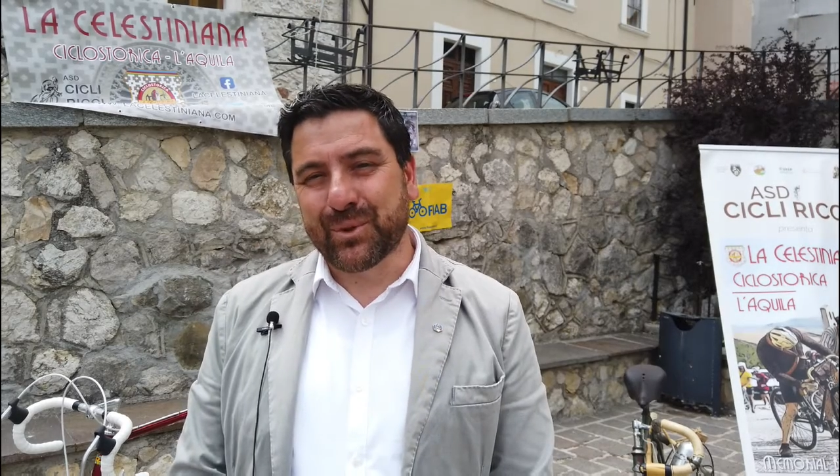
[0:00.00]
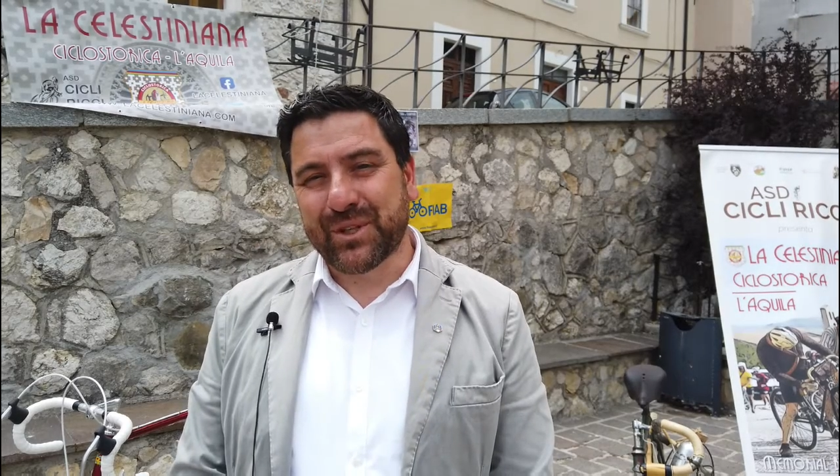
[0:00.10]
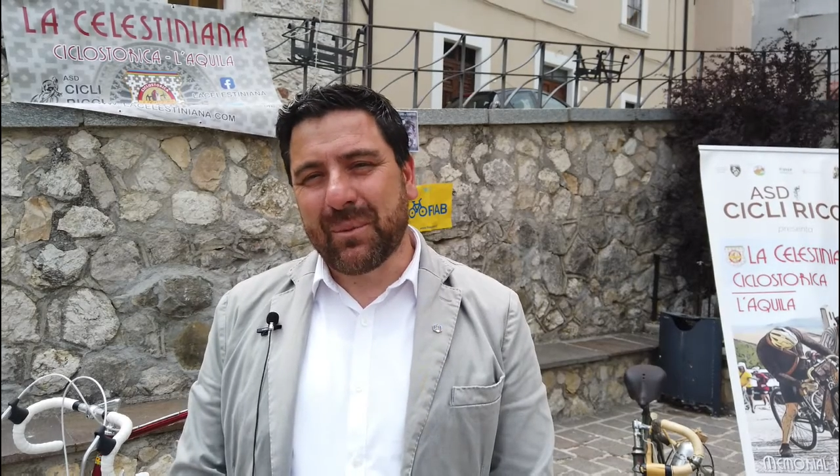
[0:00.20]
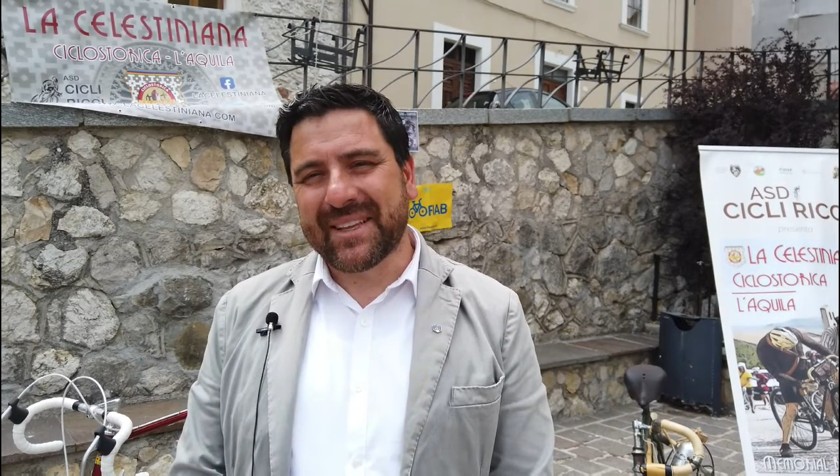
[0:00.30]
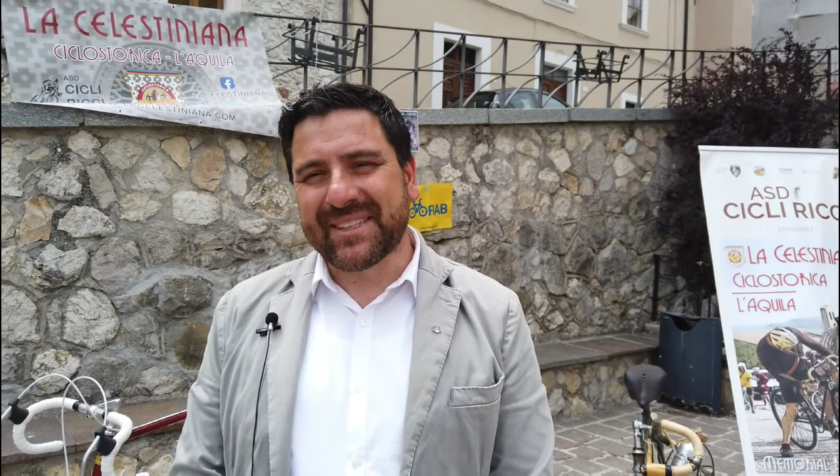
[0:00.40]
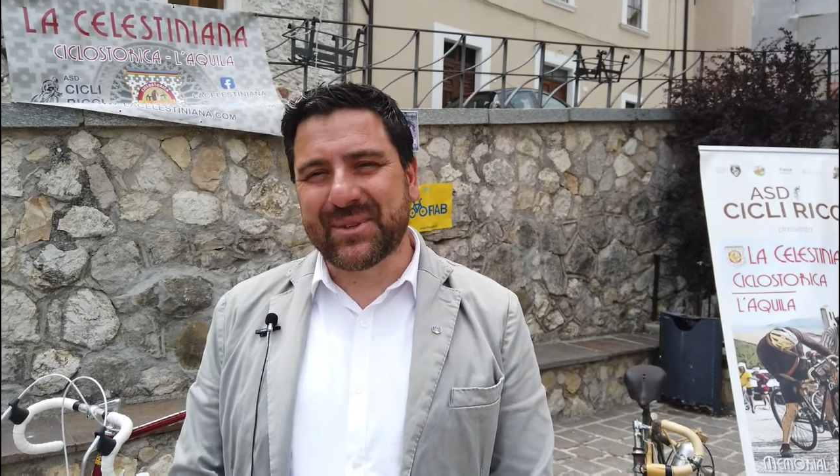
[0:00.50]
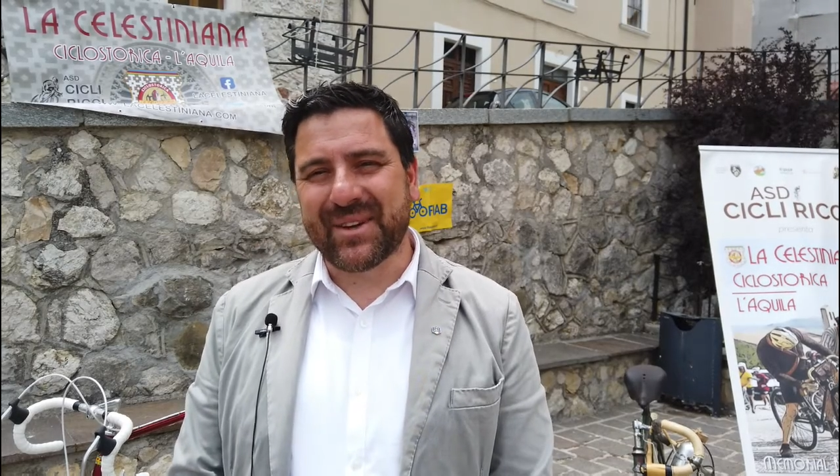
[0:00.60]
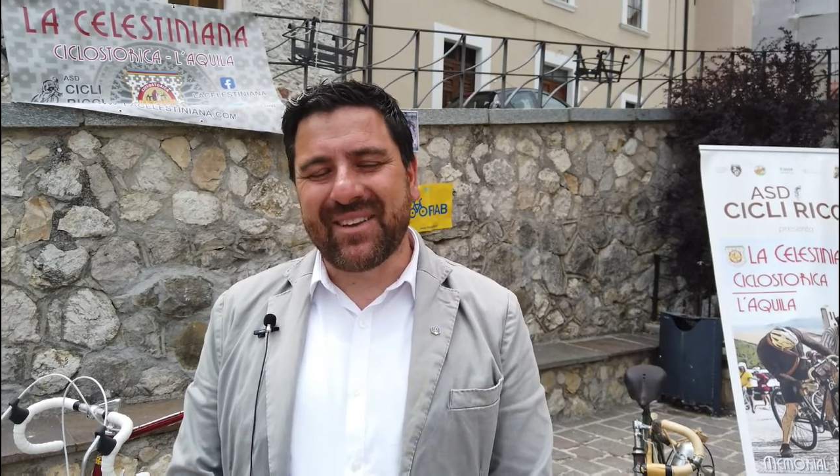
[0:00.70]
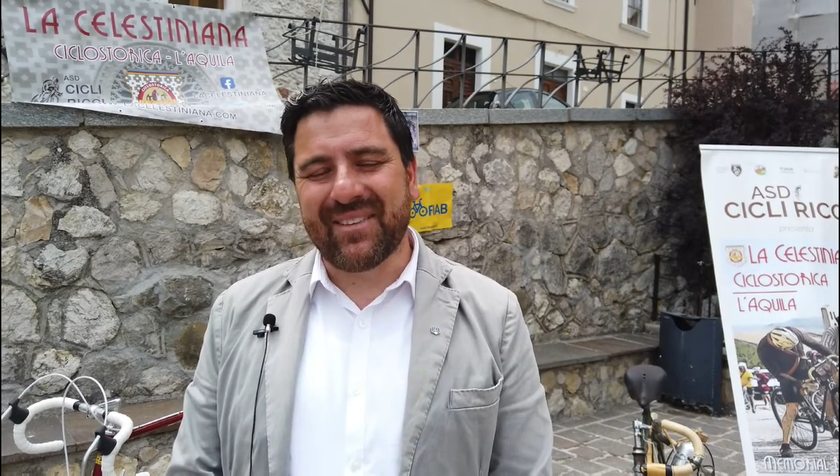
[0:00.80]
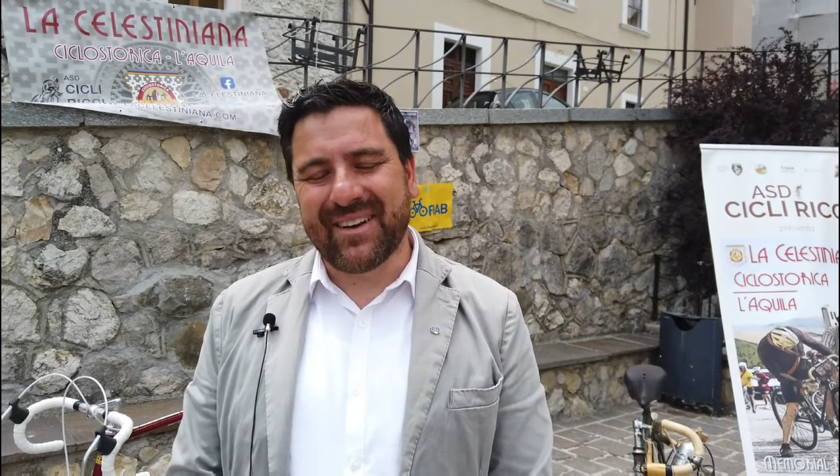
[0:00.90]
possiamo
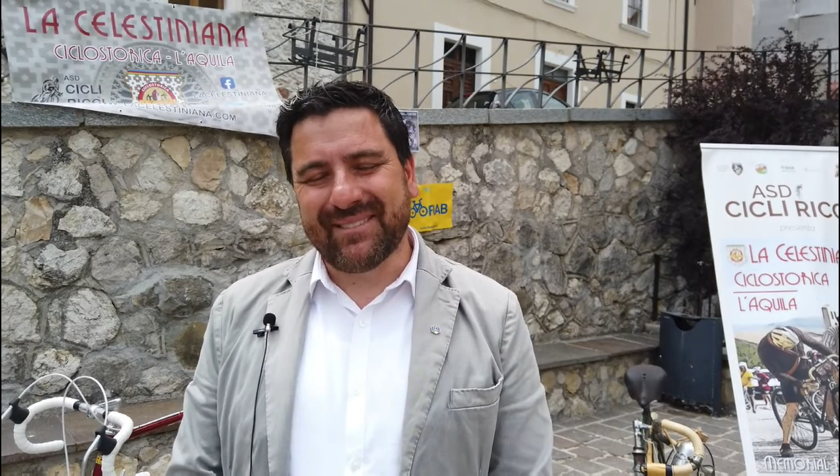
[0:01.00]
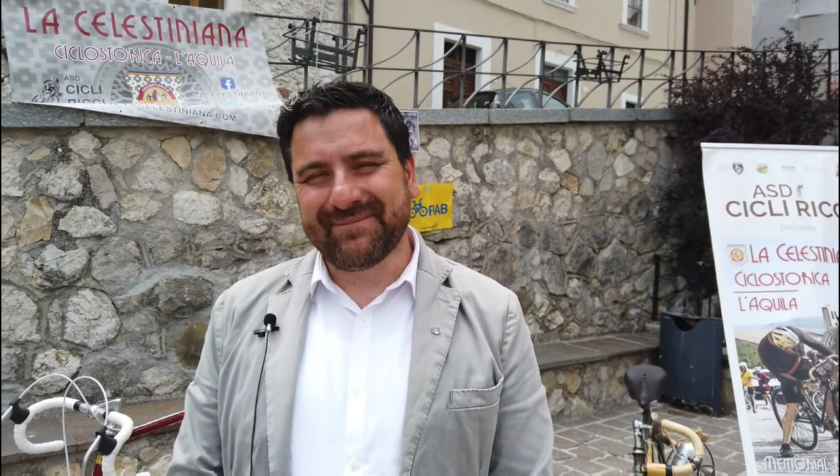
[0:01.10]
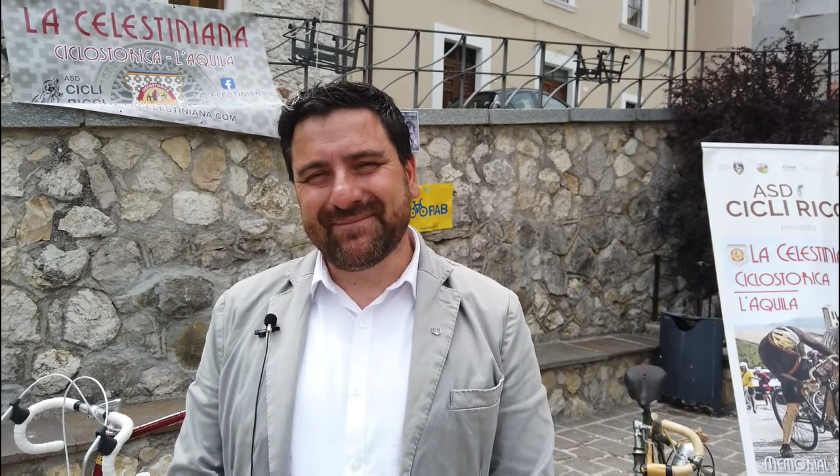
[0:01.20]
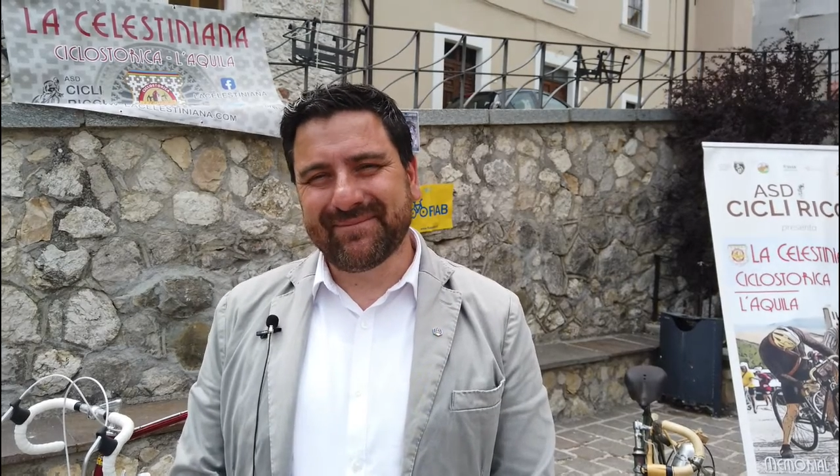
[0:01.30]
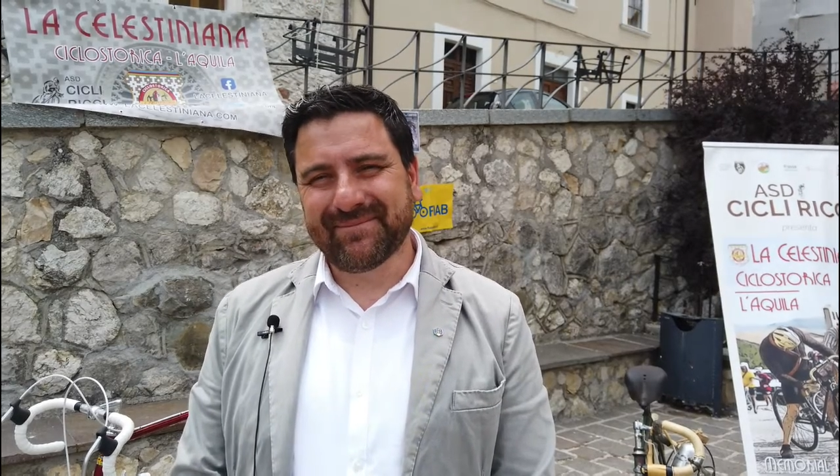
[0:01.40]
adesso rilevare.